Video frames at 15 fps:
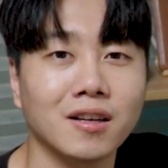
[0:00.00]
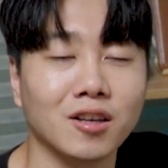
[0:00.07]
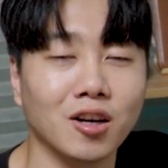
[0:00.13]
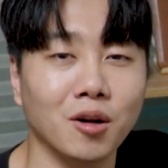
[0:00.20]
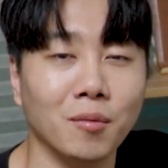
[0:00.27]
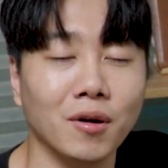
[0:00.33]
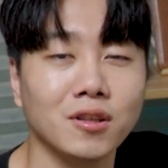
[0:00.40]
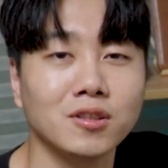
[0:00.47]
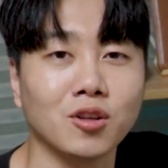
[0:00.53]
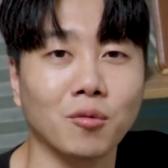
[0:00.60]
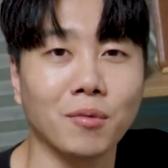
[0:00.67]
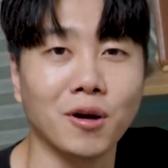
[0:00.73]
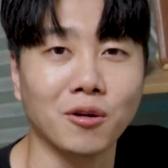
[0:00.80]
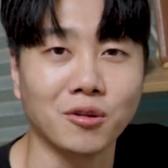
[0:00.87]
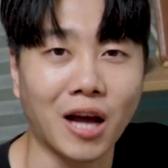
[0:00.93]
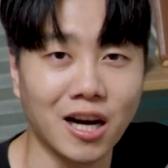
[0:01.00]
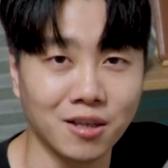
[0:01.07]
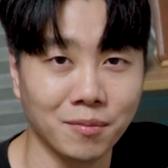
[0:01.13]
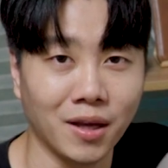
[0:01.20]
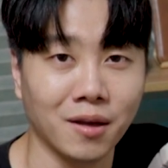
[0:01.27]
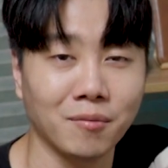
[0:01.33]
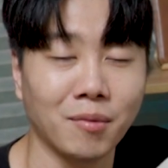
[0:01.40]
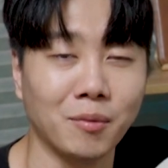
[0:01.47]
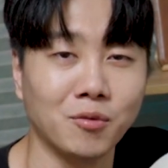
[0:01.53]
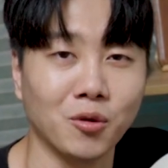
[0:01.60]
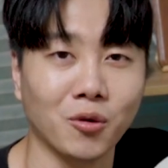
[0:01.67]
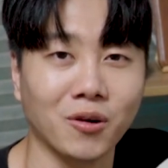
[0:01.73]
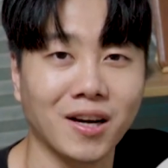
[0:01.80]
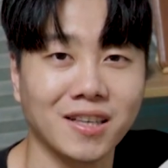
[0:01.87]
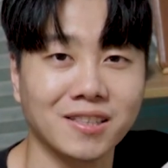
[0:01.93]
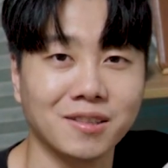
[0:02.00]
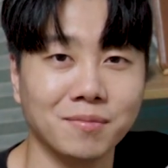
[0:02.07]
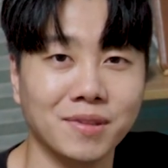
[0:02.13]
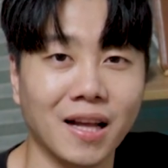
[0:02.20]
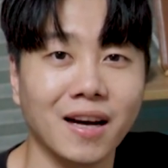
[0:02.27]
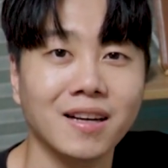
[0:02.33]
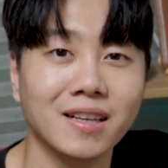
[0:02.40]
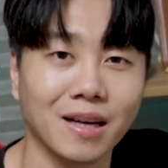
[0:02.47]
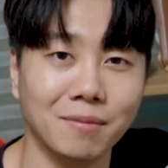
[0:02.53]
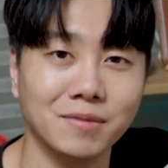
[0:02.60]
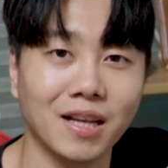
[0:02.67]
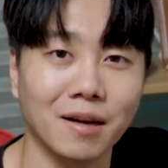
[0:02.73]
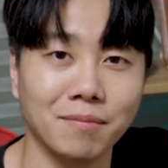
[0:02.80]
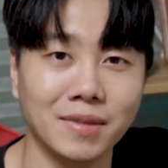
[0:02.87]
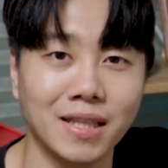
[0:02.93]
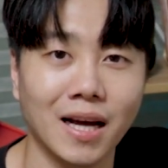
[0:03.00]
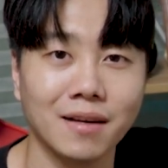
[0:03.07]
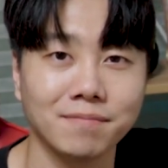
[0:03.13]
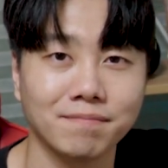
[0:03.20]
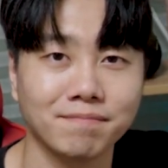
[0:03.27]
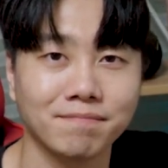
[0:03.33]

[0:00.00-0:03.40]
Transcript: 그러면 정말로 다음에 뵙도록 하겠습니다. 감사합니다.